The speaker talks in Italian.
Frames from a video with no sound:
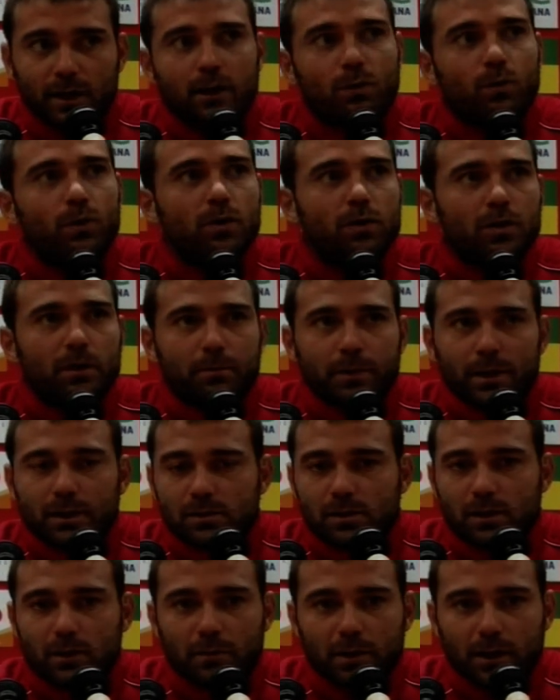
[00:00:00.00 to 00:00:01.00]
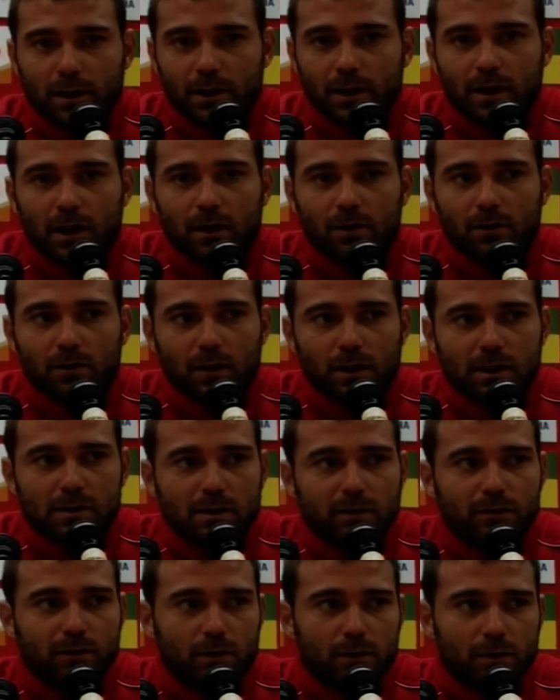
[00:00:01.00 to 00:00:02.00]
e quello che penso che mi chiederà ancora
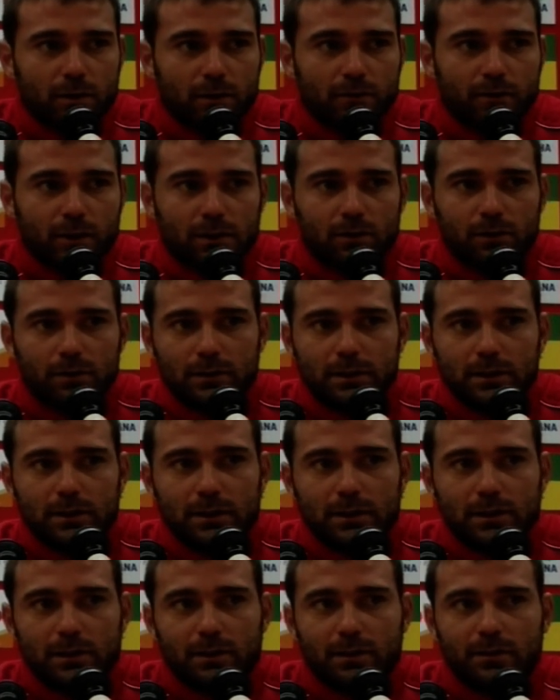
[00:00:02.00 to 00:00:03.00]
Zaffaroni il fatto di,